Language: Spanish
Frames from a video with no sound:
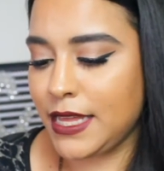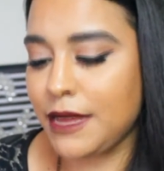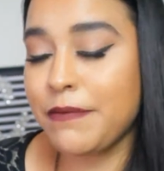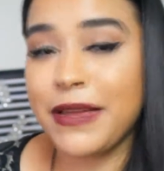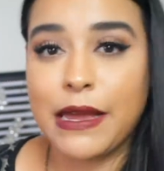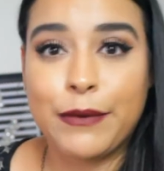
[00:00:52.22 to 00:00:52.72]

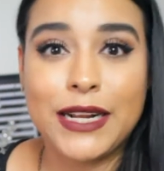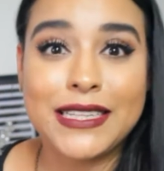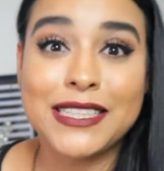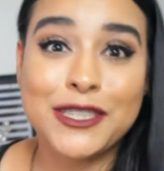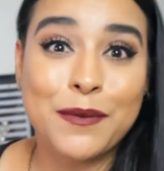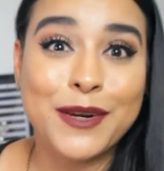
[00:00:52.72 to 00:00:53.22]
y me llamó la
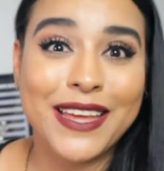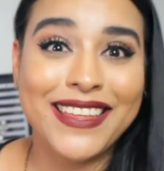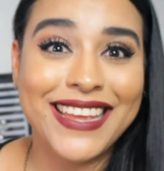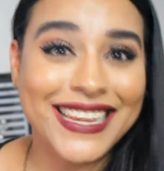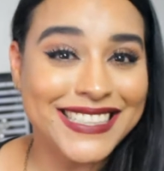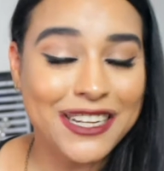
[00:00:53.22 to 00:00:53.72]
atención porque
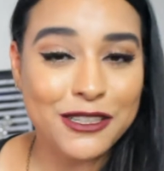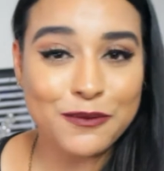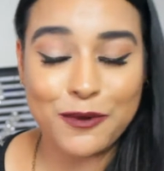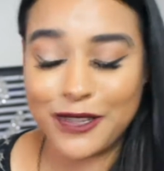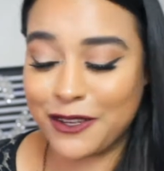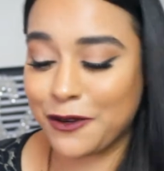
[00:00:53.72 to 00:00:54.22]
dije, si los
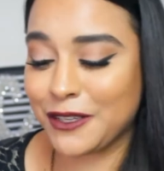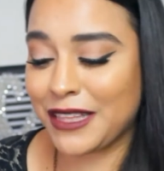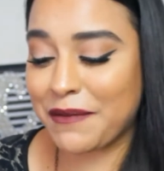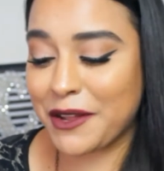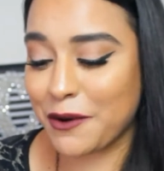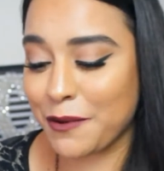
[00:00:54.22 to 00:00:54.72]
puedo
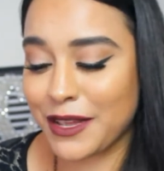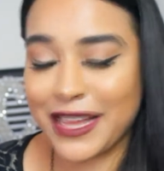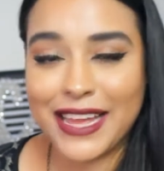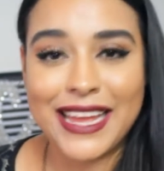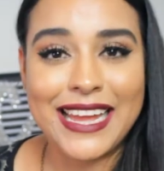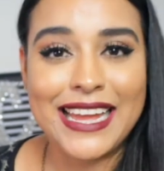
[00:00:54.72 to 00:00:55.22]
también como
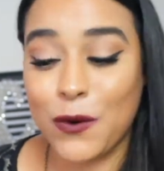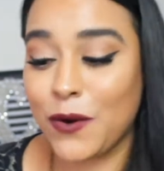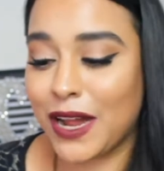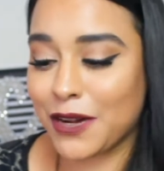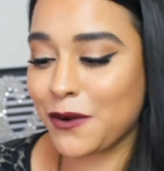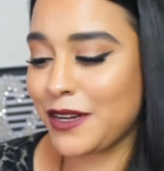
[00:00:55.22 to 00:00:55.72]
que
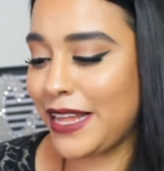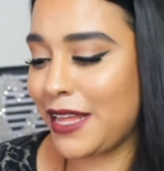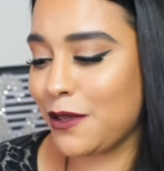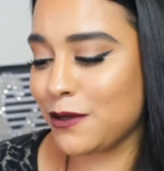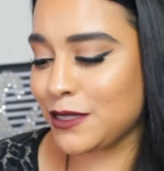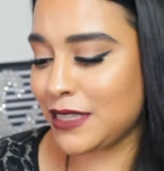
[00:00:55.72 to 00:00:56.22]
jugar con
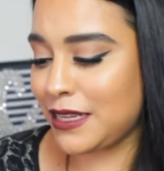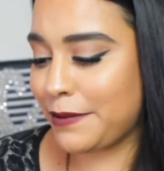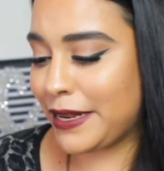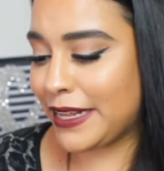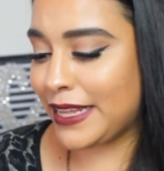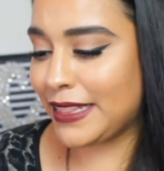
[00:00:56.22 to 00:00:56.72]
ellos
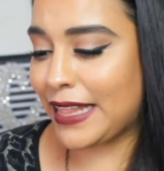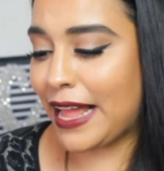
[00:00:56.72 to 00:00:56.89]
y ver qué